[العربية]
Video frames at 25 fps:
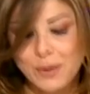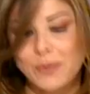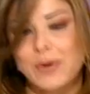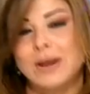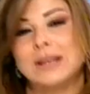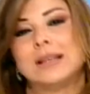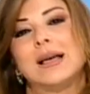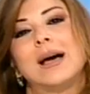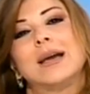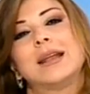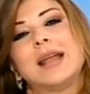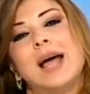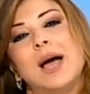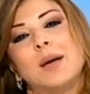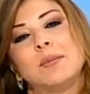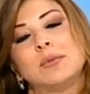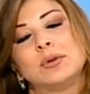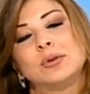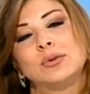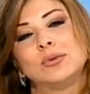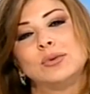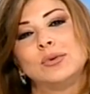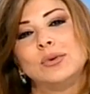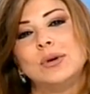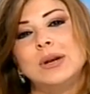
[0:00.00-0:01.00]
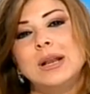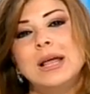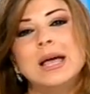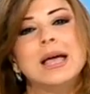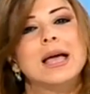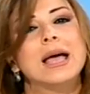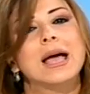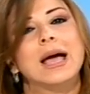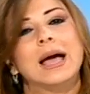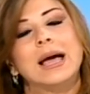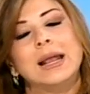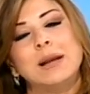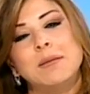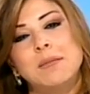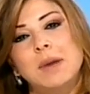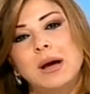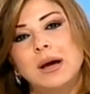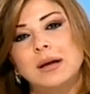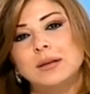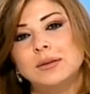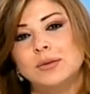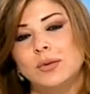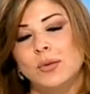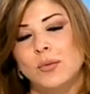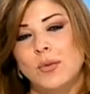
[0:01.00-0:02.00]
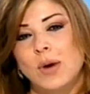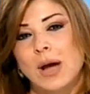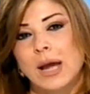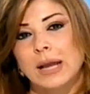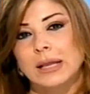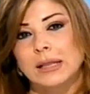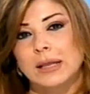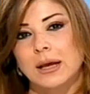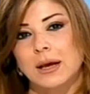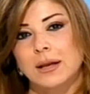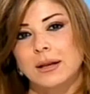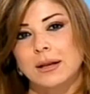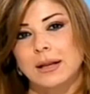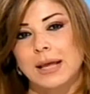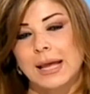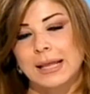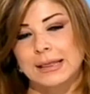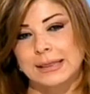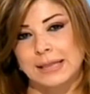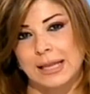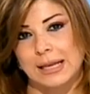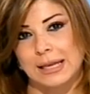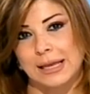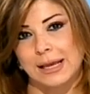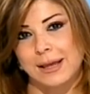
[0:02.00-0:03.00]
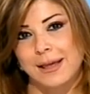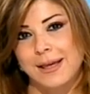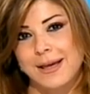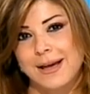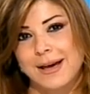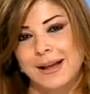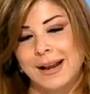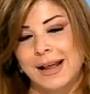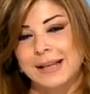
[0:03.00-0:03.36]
ودانا عم بتقول المات وايضا التاريخ